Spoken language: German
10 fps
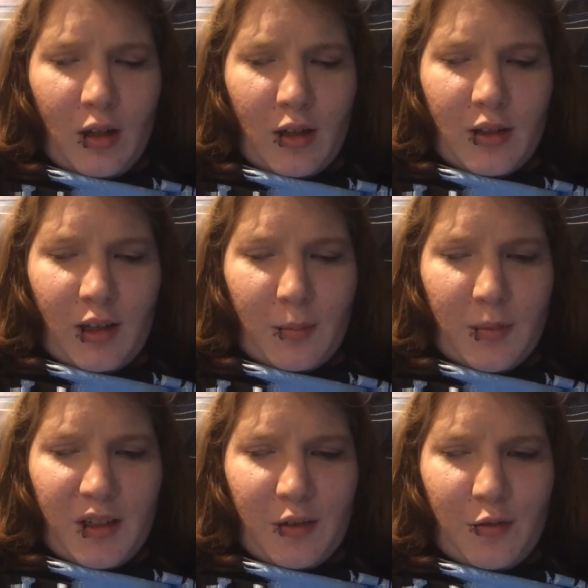Es hat mir
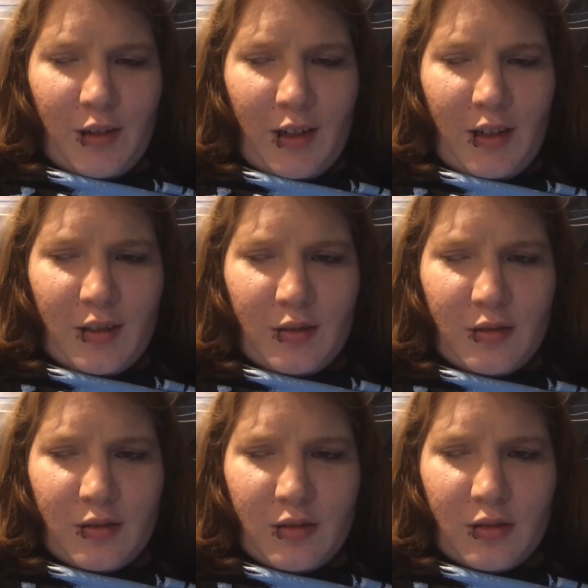gefallen
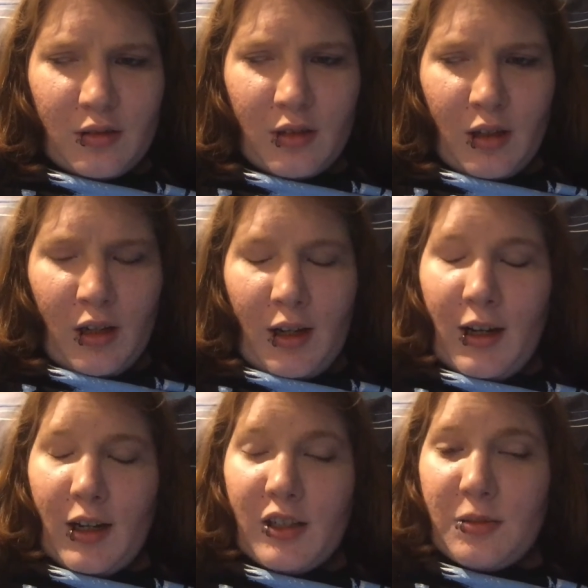und
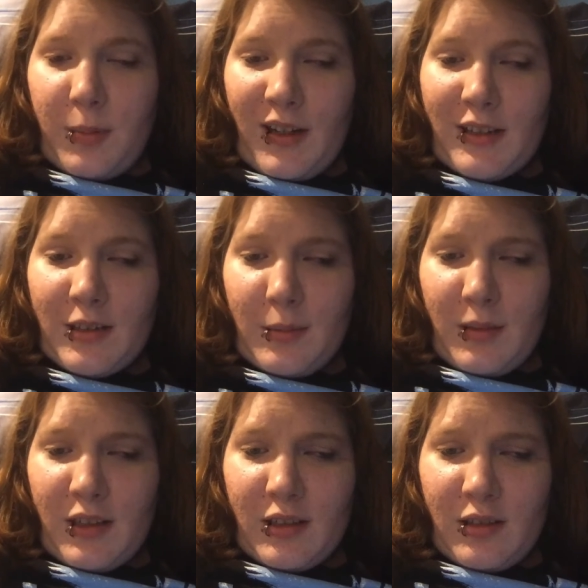hat Spaß
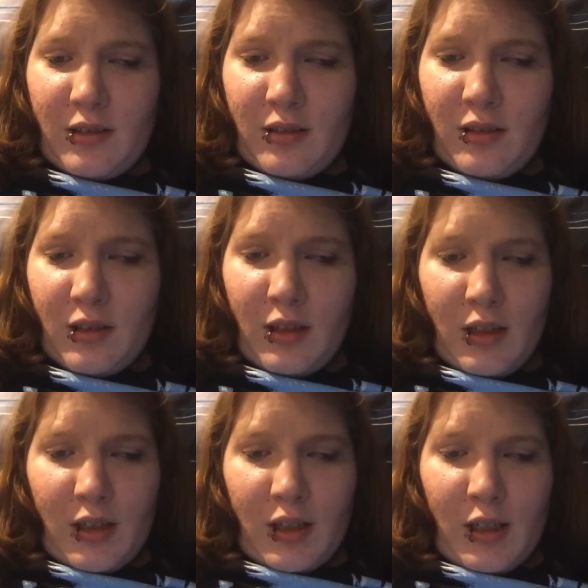gemacht.
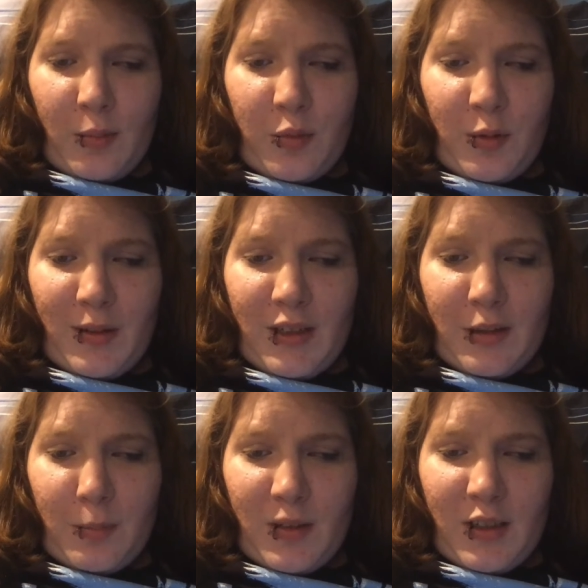Ich habe zwar nicht
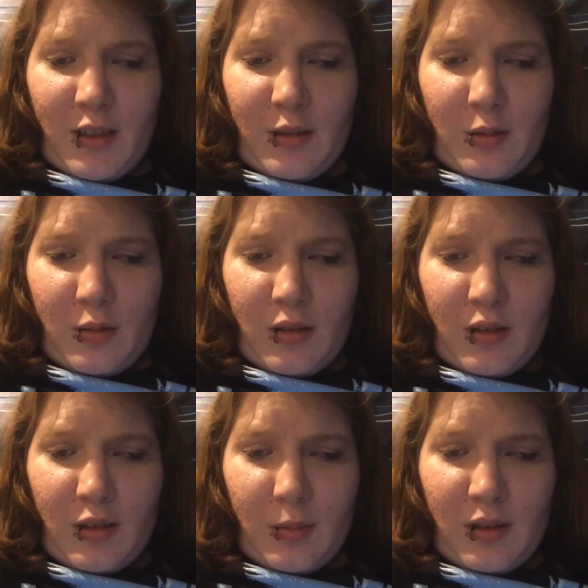mitgesungen,
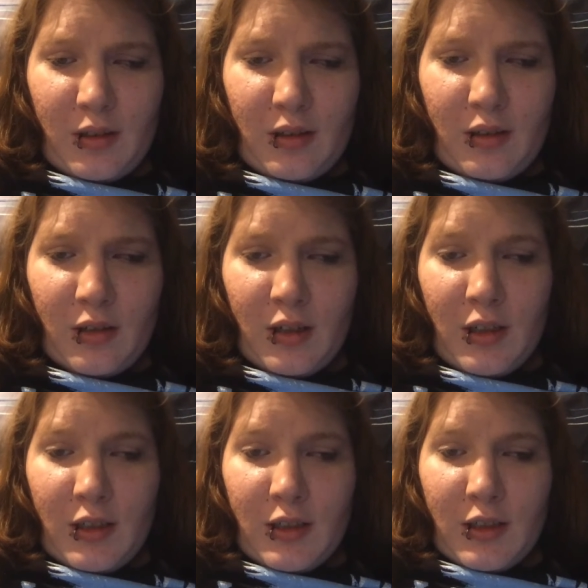aber
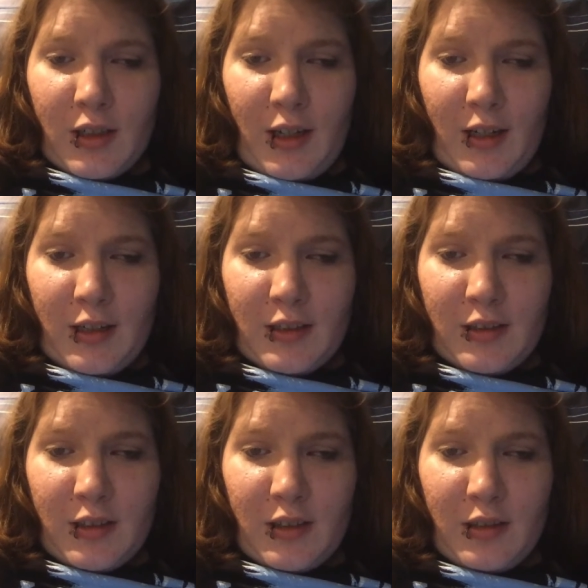ich kann nicht
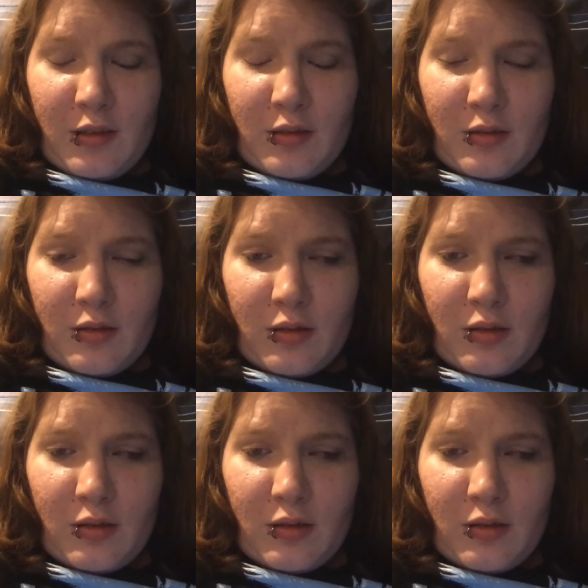singen und